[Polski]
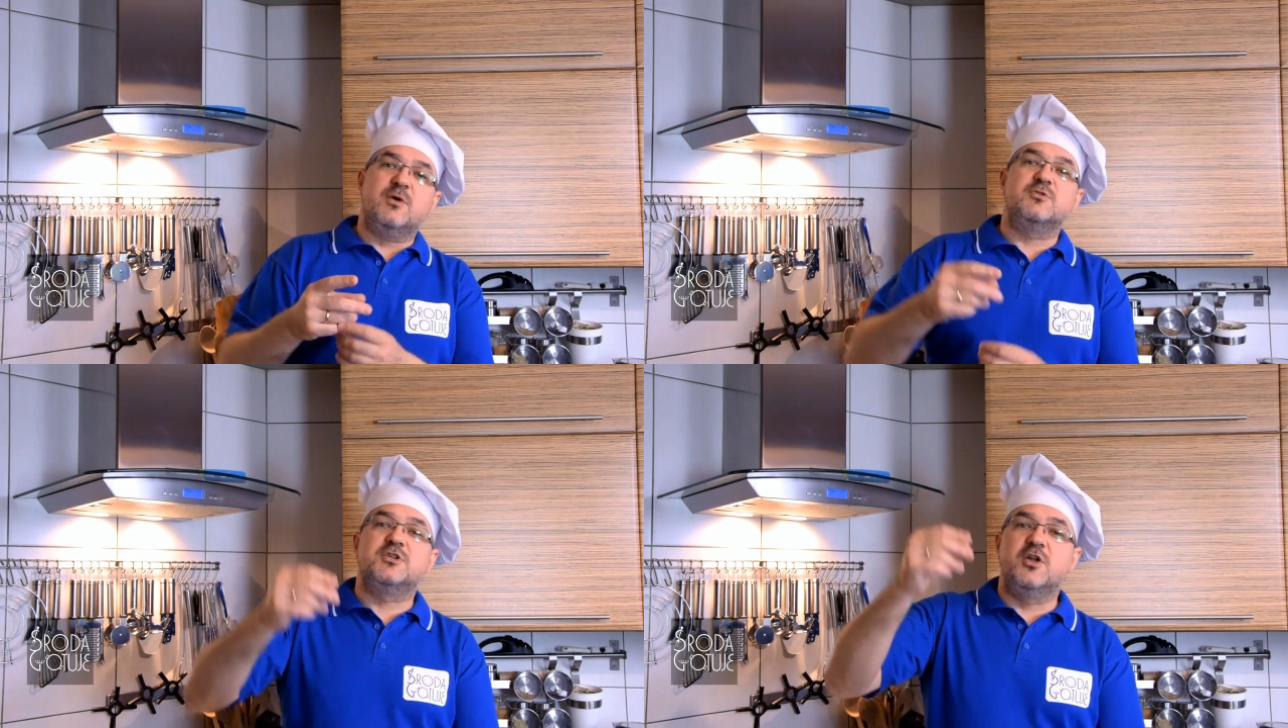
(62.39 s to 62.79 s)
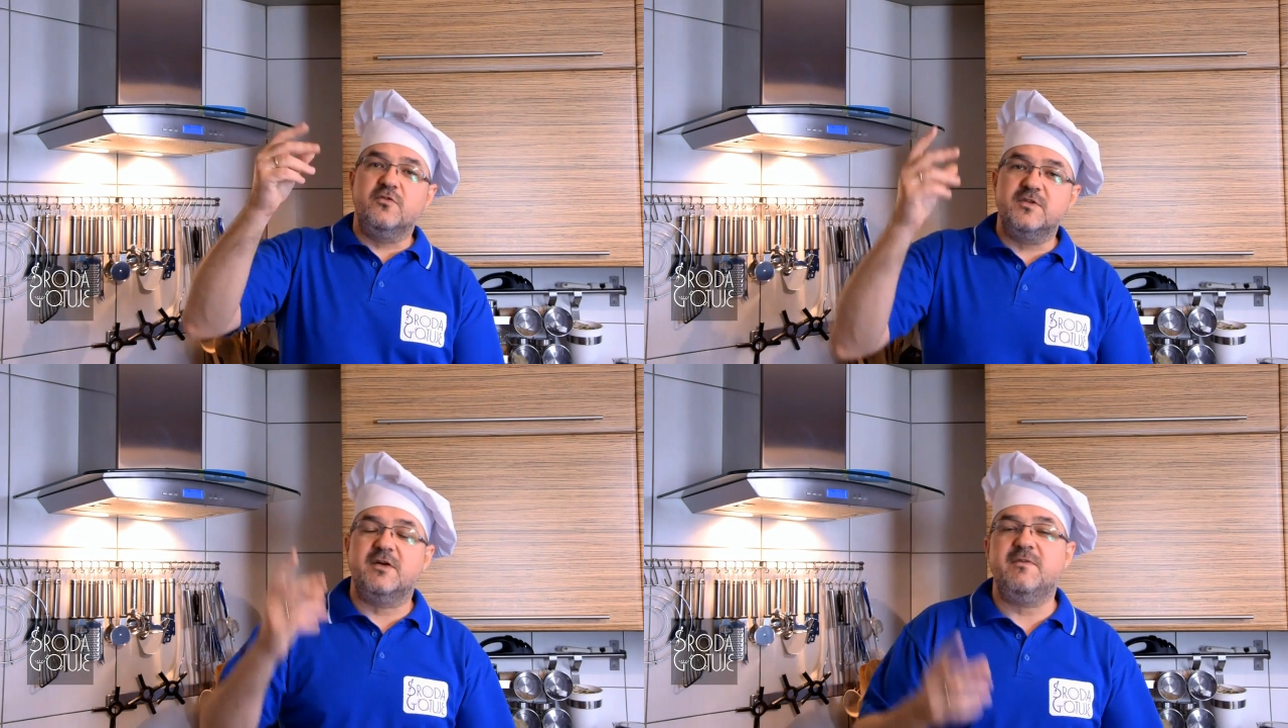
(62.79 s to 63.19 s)

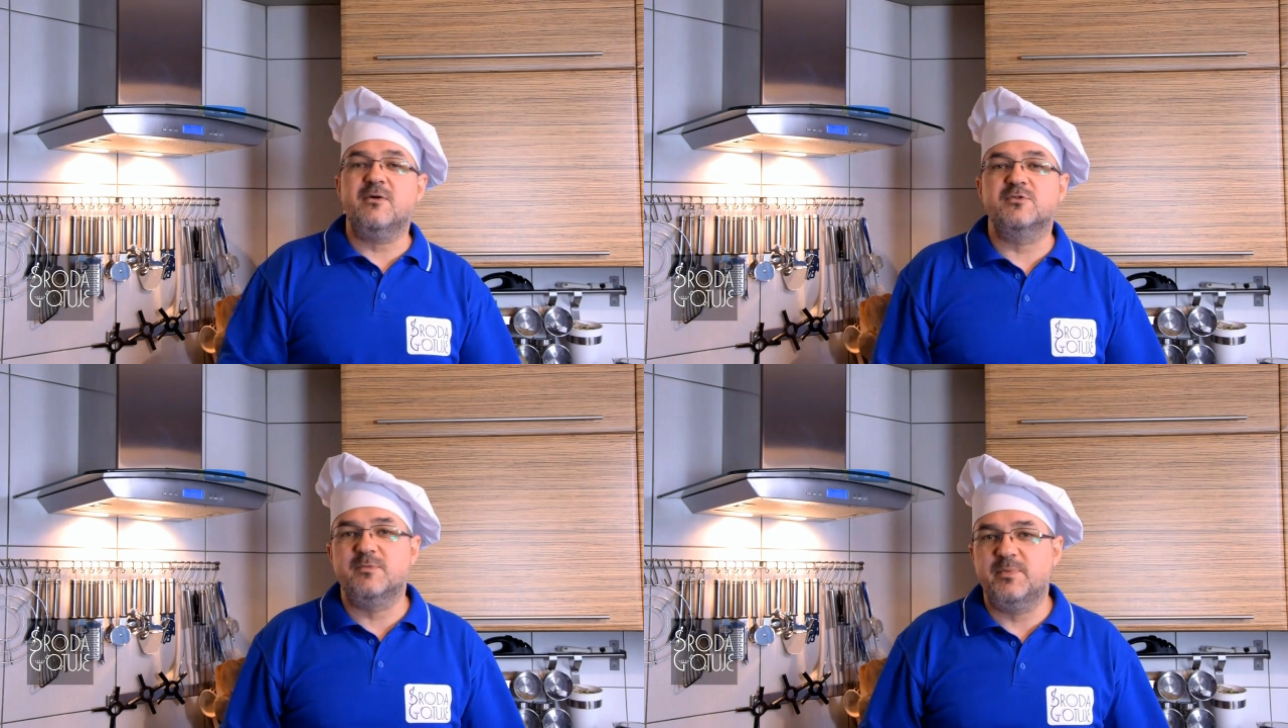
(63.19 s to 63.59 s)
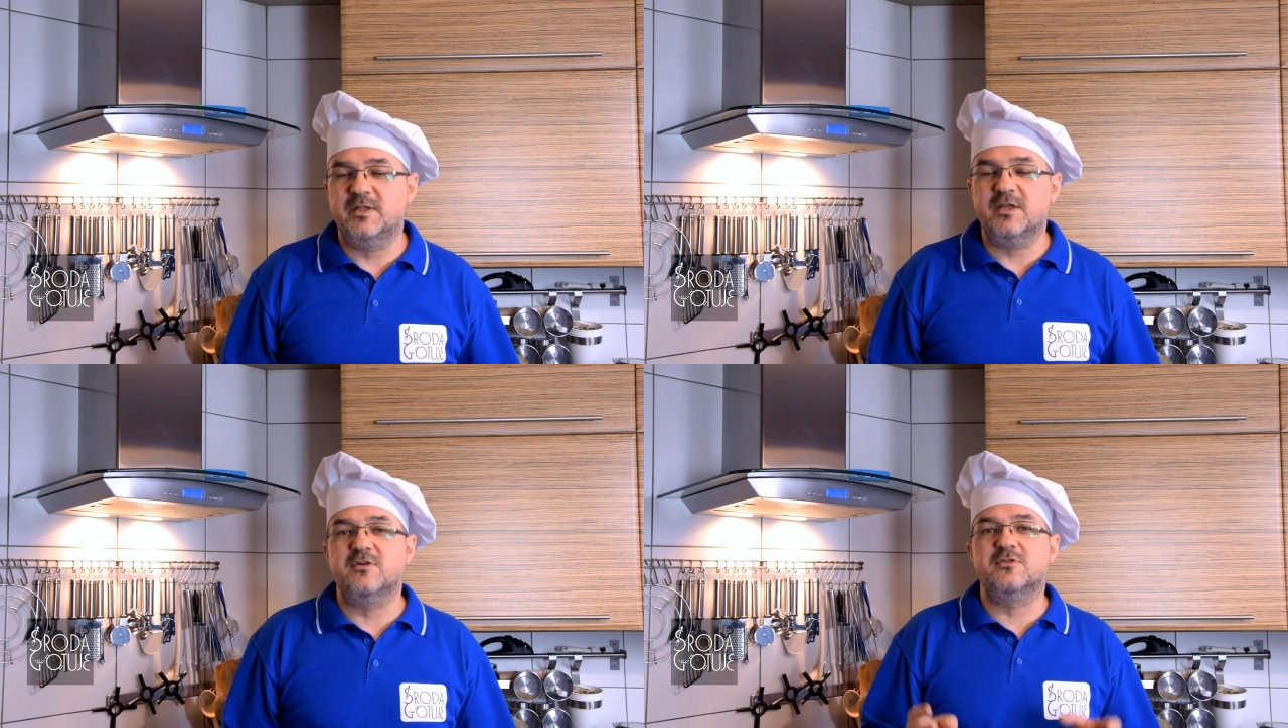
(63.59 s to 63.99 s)
nauczycielowi dawało się
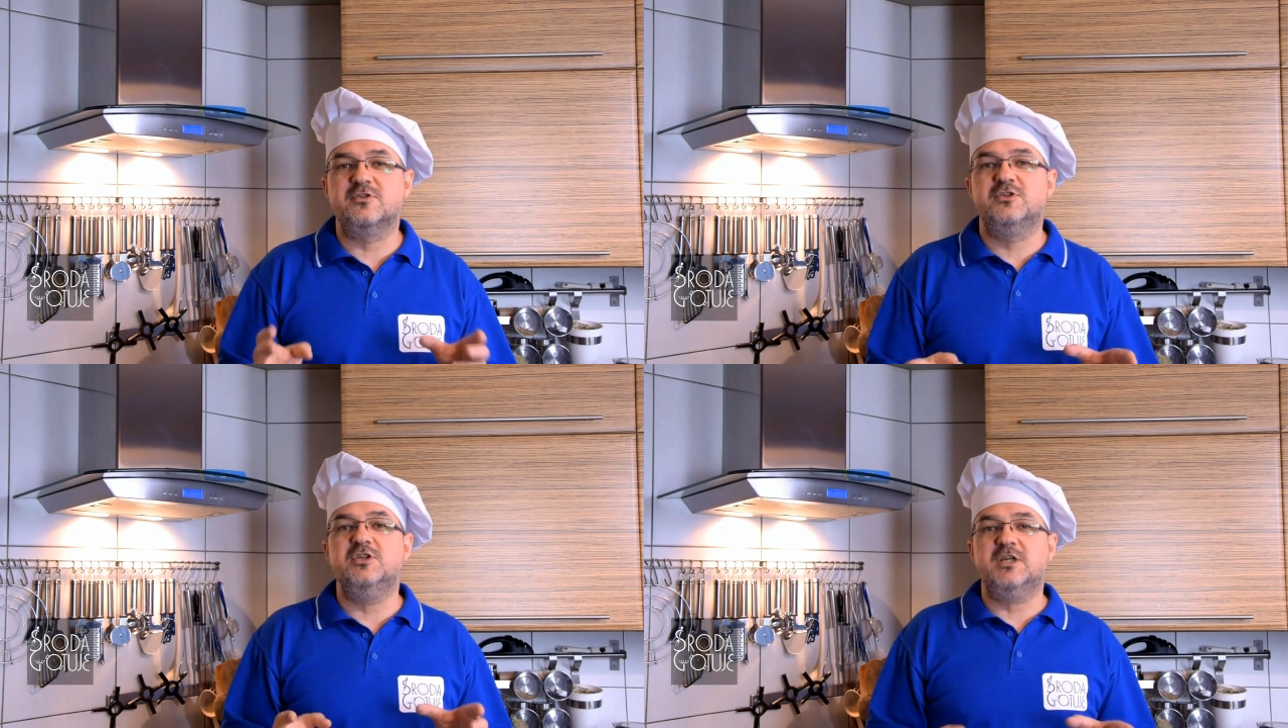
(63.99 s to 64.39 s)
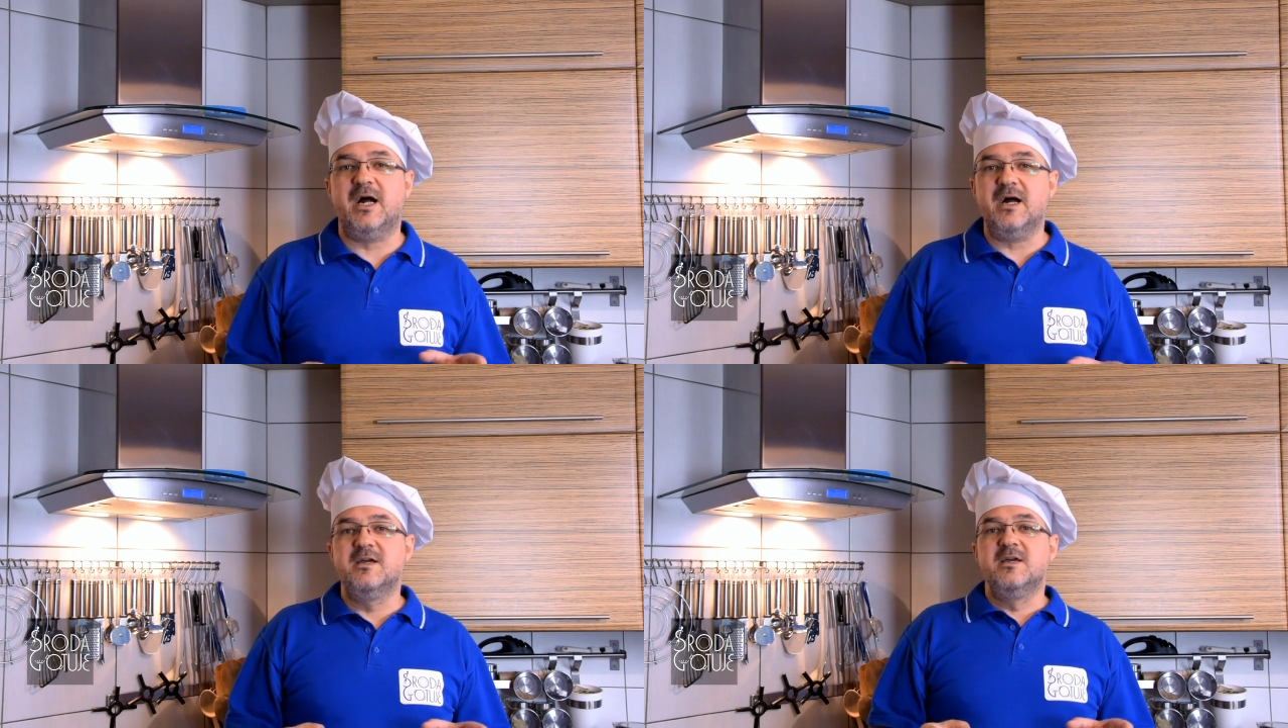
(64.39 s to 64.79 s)
pięknego
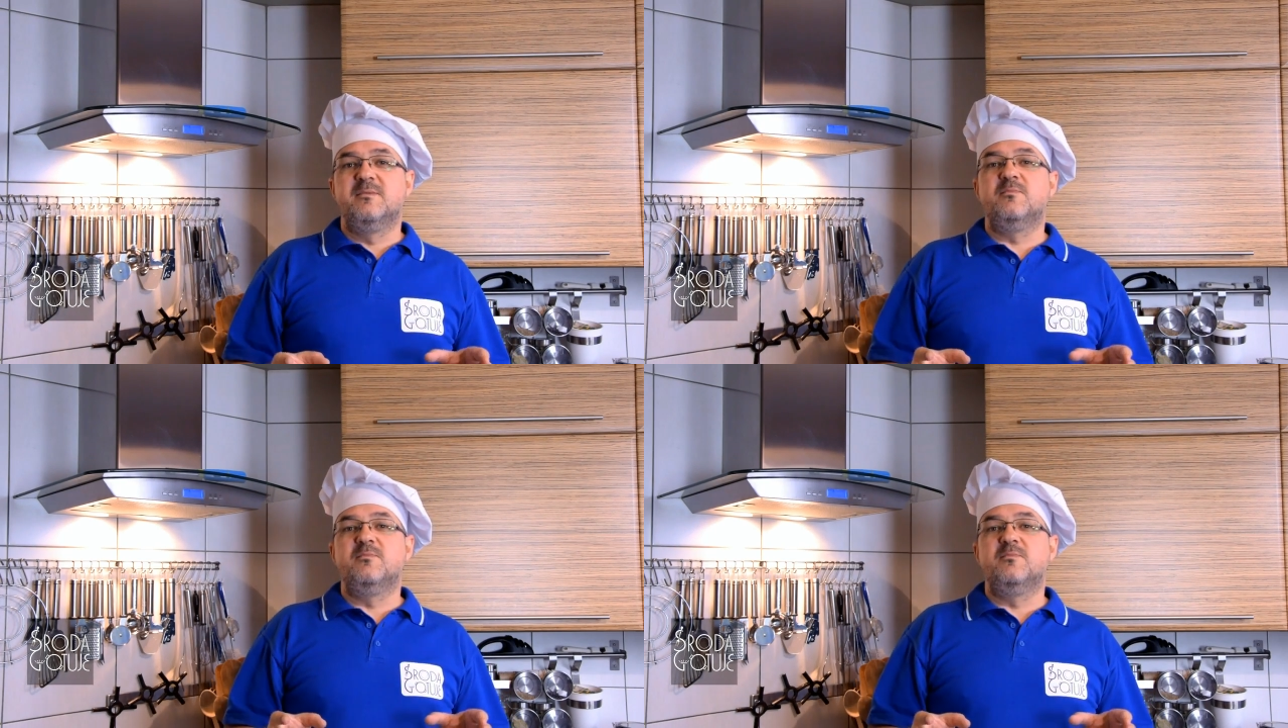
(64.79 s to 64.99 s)
goździka,